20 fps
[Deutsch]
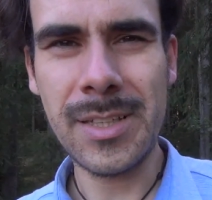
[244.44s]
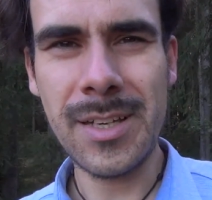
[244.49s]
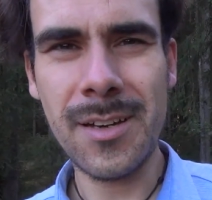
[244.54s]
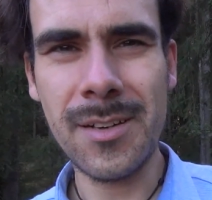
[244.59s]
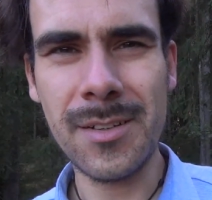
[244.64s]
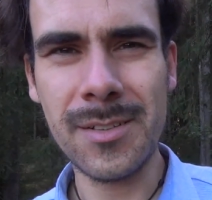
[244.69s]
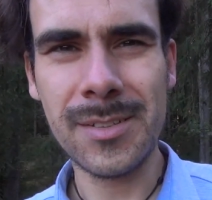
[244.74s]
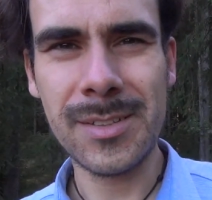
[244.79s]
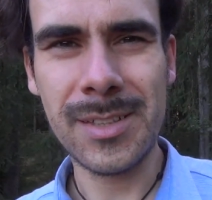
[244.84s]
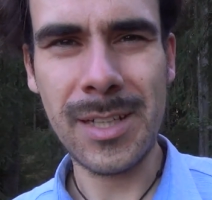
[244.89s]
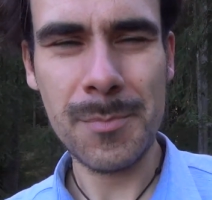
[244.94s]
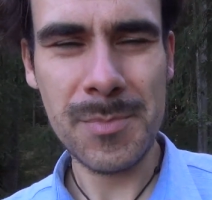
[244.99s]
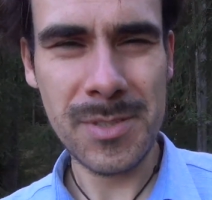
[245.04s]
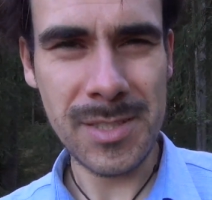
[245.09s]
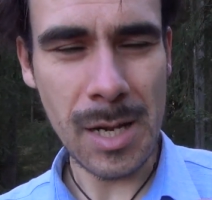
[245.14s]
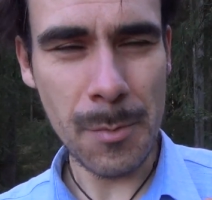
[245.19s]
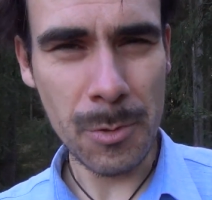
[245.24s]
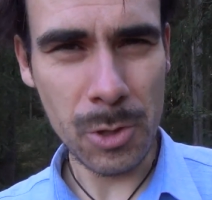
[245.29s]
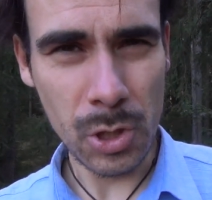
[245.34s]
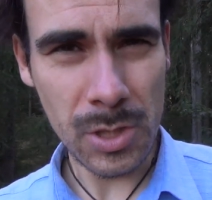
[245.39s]
ja, ich habe es
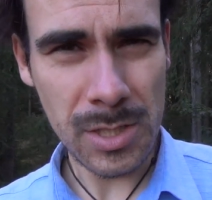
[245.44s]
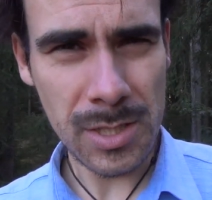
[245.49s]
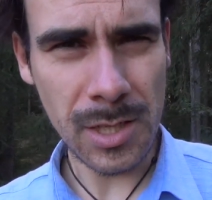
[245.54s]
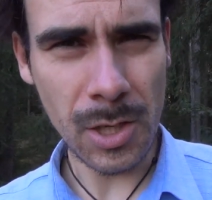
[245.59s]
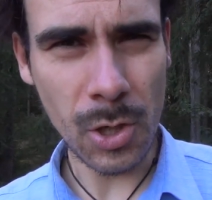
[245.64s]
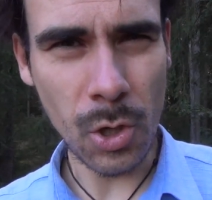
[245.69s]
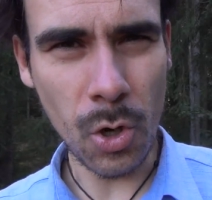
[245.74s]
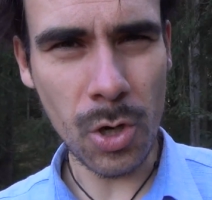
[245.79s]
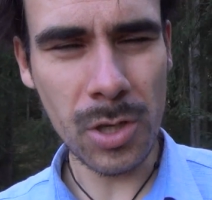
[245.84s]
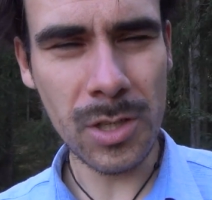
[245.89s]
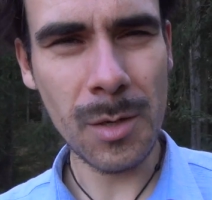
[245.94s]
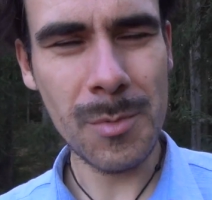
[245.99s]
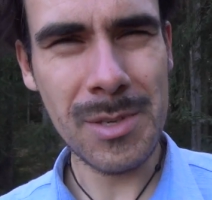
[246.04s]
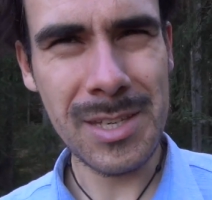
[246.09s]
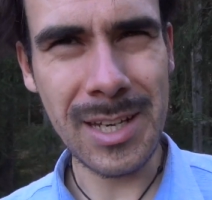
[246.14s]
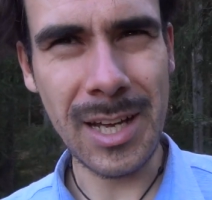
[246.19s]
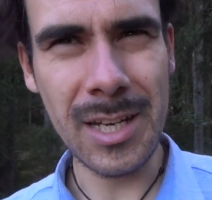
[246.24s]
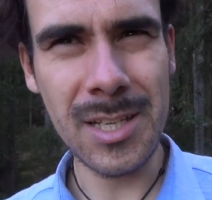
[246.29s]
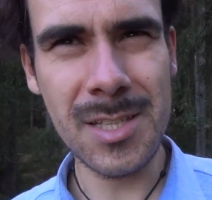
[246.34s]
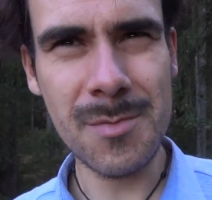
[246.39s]
selber noch nicht gerochen, aber
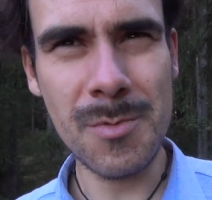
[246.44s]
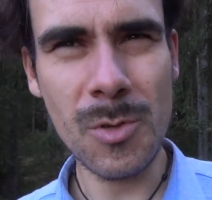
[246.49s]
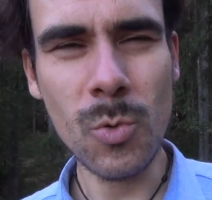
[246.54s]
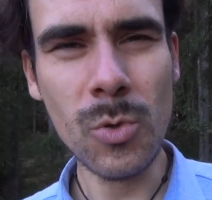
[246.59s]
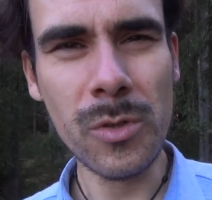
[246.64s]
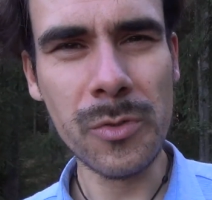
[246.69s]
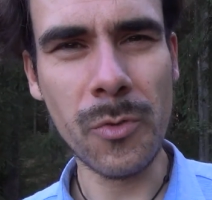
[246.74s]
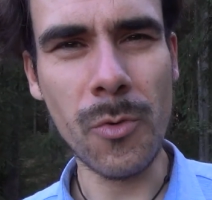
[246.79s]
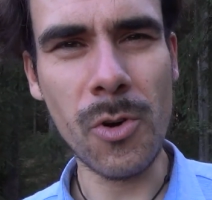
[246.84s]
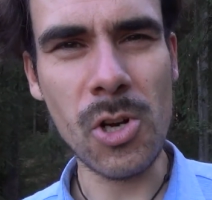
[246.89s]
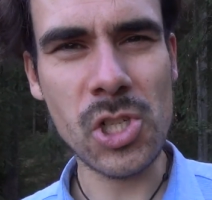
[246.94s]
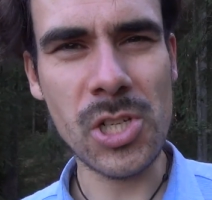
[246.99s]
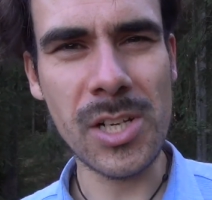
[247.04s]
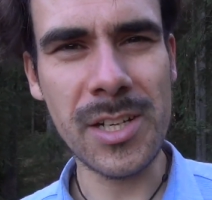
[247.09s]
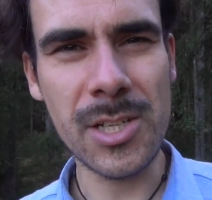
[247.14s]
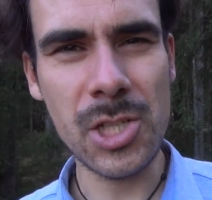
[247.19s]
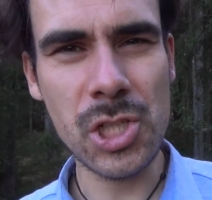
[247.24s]
ich kann es mir gut vorstellen.